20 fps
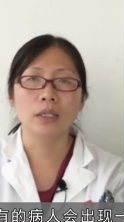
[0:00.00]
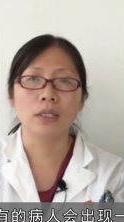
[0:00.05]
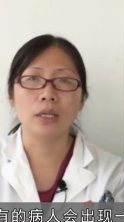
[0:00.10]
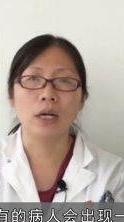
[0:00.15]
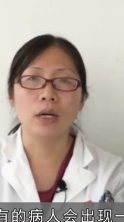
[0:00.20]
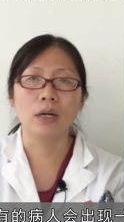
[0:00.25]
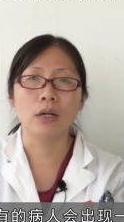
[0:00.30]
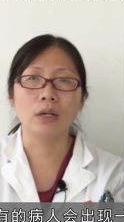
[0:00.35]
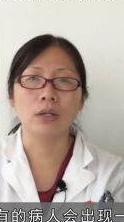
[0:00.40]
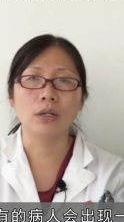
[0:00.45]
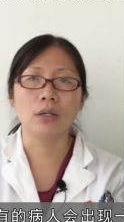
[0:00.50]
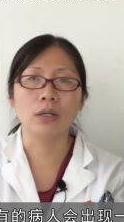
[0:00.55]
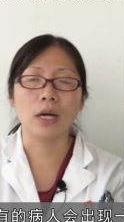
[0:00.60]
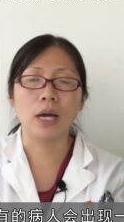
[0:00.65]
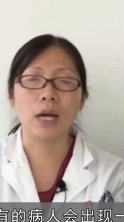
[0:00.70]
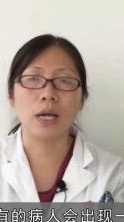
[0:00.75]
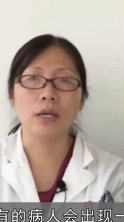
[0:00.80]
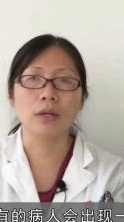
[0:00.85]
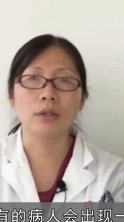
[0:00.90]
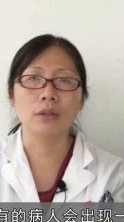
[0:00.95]
然后
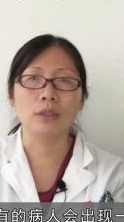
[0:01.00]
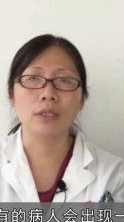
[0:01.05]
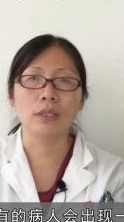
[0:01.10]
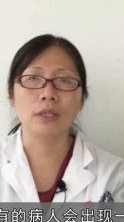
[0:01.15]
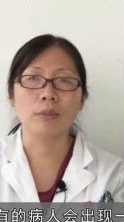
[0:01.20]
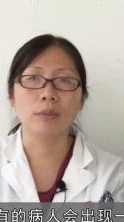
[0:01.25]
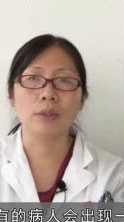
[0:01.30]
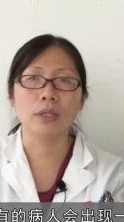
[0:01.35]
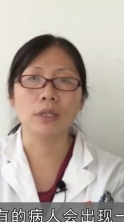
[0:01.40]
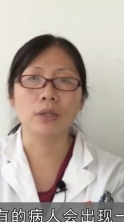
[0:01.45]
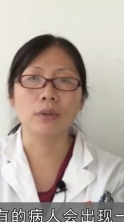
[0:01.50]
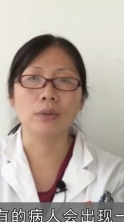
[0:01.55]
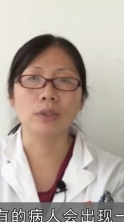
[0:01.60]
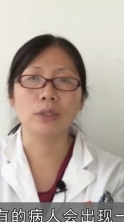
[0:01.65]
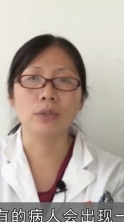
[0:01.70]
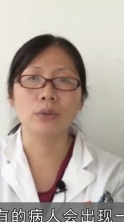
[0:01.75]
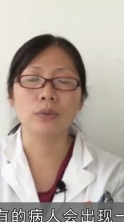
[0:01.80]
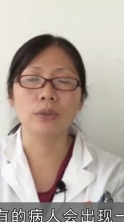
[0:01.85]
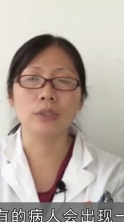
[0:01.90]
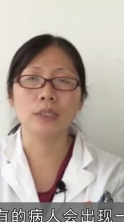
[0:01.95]
还有呢，病人
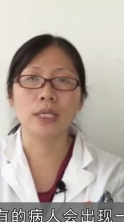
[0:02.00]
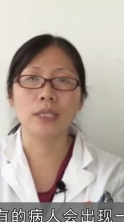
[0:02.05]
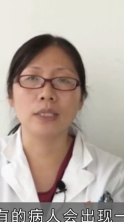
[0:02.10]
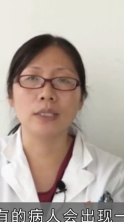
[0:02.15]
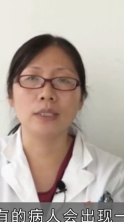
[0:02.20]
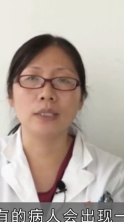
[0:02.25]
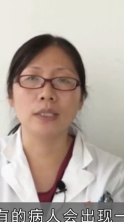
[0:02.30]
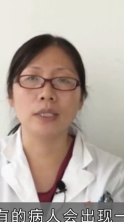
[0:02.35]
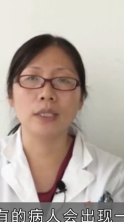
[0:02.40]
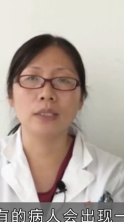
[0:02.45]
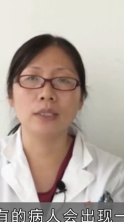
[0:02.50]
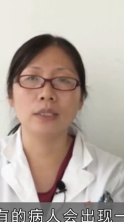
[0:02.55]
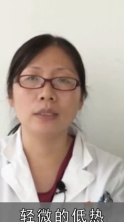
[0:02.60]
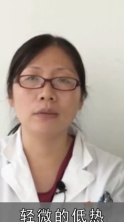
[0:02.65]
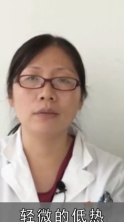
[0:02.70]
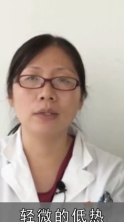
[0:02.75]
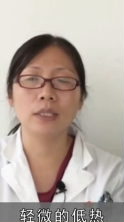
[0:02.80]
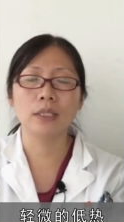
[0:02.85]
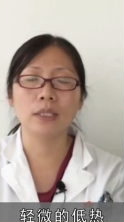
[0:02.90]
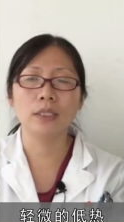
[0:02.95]
会出现一些
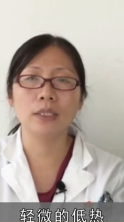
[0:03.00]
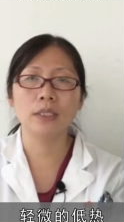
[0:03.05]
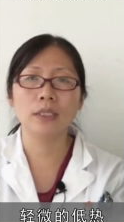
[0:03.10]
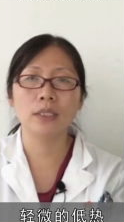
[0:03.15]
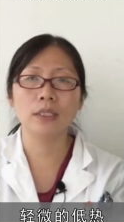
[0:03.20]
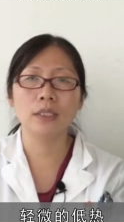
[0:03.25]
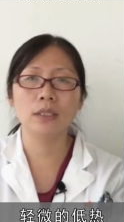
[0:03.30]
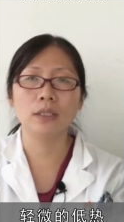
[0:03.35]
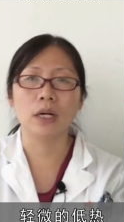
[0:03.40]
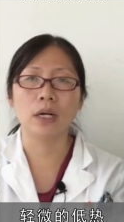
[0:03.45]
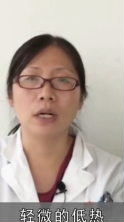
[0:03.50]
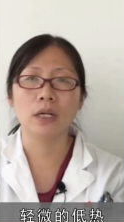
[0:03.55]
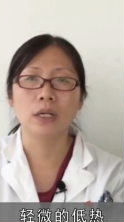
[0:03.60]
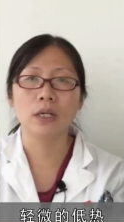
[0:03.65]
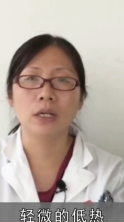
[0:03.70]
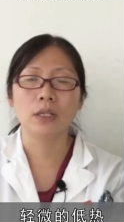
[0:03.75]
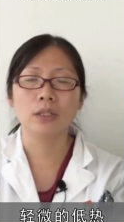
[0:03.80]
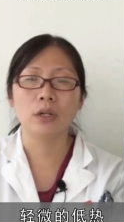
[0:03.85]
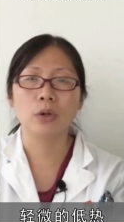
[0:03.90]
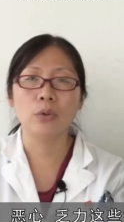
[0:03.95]
轻微的低热、
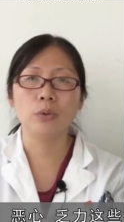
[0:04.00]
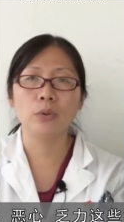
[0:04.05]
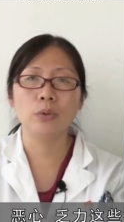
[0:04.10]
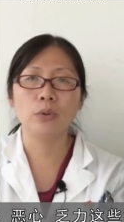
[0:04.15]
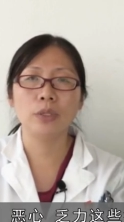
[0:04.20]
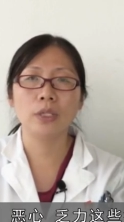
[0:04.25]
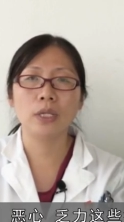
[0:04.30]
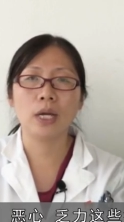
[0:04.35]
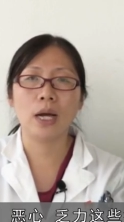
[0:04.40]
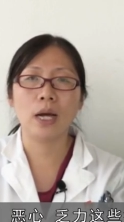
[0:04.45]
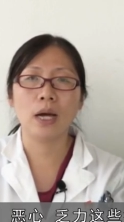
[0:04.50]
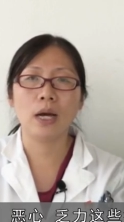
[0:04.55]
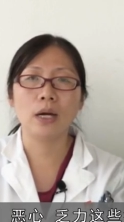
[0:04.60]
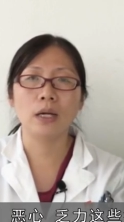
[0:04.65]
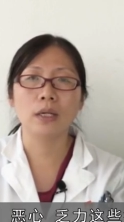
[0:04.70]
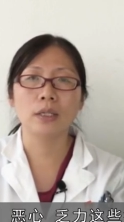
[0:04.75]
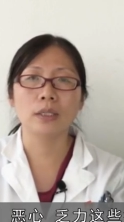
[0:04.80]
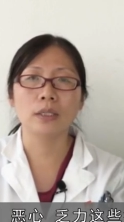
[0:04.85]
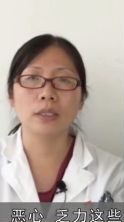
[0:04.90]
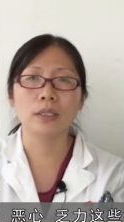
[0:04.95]
头晕
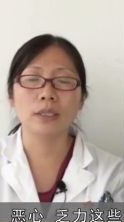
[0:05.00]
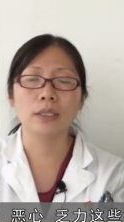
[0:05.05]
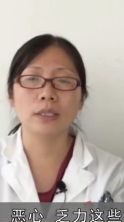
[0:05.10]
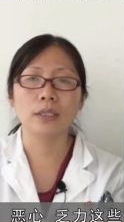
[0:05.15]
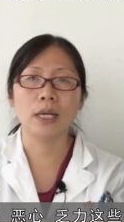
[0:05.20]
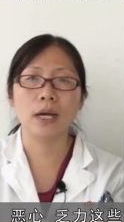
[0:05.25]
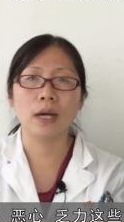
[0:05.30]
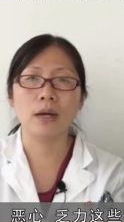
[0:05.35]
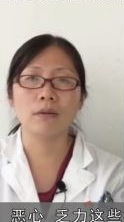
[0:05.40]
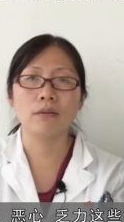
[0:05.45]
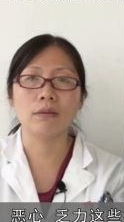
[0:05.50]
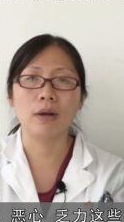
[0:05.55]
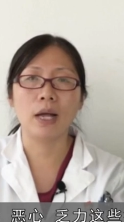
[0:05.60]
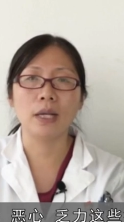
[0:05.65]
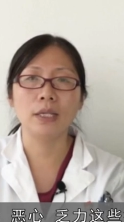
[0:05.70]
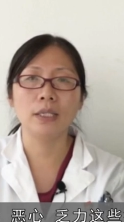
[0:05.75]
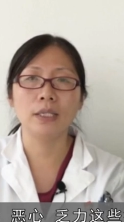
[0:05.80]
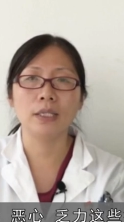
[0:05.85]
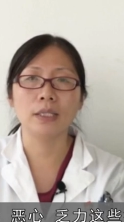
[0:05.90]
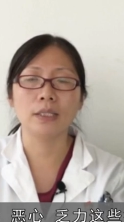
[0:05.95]
呀、恶心呀、
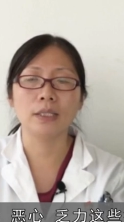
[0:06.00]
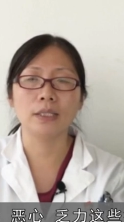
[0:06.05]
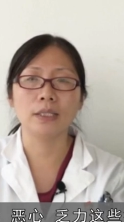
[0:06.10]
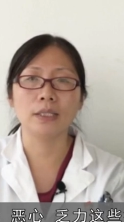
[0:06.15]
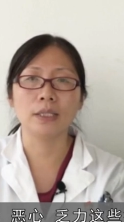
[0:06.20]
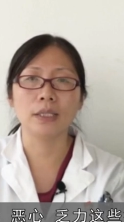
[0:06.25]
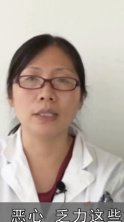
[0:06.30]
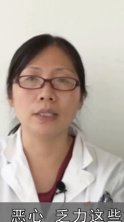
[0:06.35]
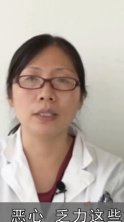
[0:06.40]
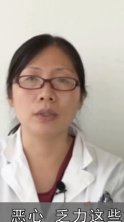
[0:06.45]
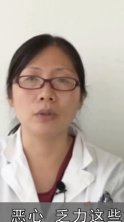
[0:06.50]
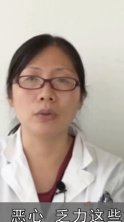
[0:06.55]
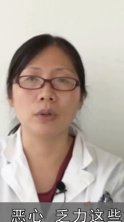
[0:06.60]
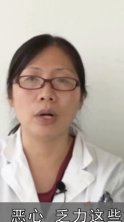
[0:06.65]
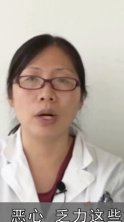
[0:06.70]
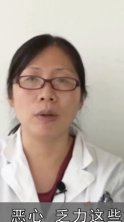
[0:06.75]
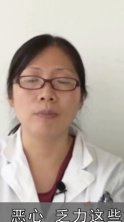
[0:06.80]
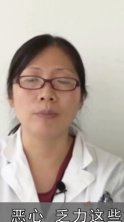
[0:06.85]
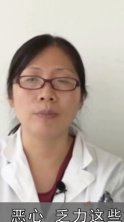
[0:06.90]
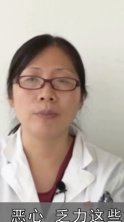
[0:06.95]
乏力这些症
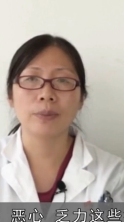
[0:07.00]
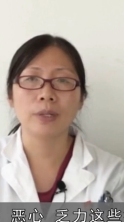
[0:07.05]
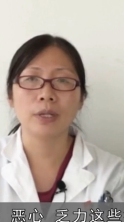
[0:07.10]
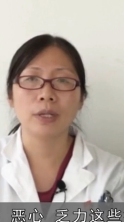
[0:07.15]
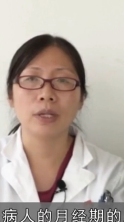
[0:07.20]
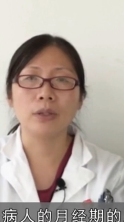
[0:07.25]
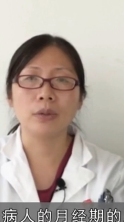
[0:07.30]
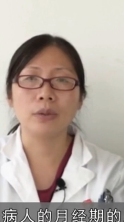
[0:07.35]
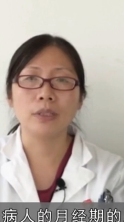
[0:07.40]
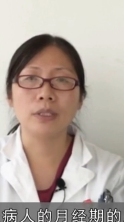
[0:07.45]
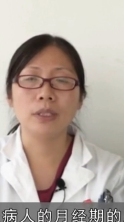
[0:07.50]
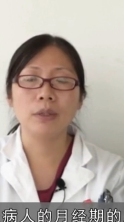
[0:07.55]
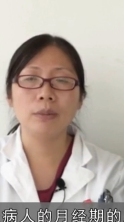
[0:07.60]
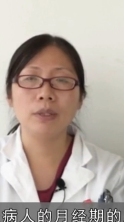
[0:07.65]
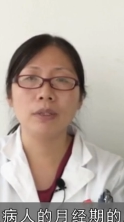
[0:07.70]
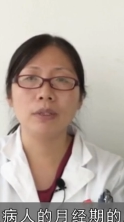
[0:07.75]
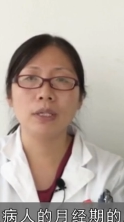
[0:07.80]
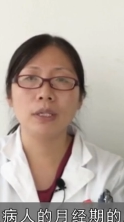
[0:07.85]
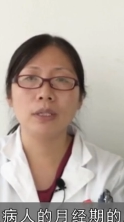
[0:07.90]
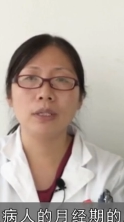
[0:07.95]
状，有一些
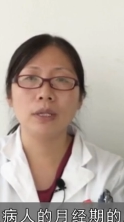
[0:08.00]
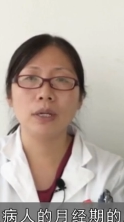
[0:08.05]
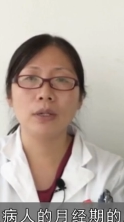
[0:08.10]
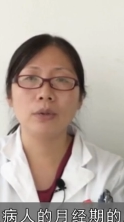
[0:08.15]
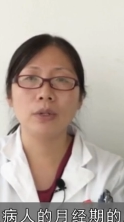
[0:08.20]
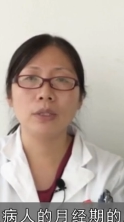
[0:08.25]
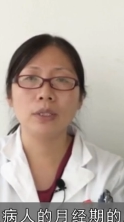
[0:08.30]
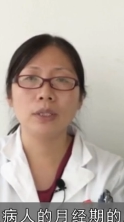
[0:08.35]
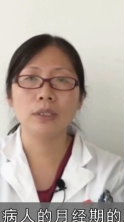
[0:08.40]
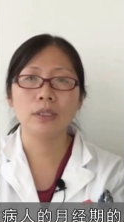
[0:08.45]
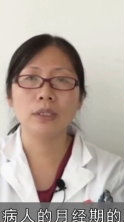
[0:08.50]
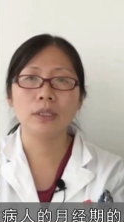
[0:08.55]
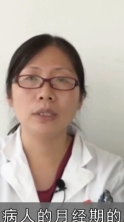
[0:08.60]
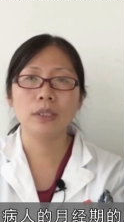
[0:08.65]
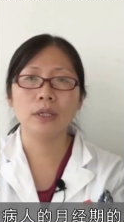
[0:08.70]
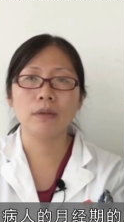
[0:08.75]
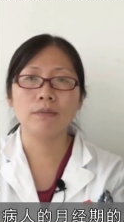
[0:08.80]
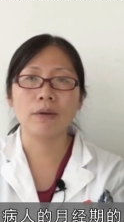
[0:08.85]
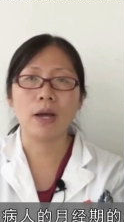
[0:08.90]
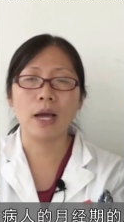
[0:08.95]
病人的月经期
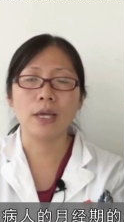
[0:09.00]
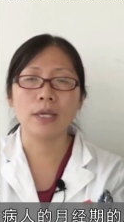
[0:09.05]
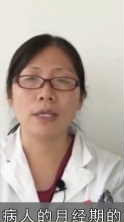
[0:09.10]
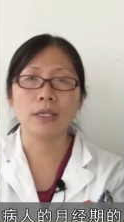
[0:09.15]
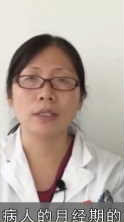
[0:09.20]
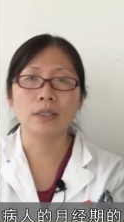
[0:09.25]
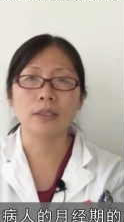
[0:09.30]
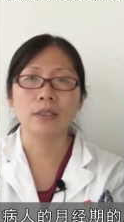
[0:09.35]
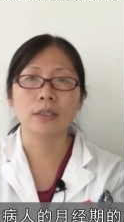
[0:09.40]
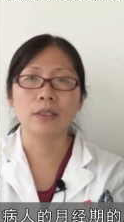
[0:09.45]
的反应。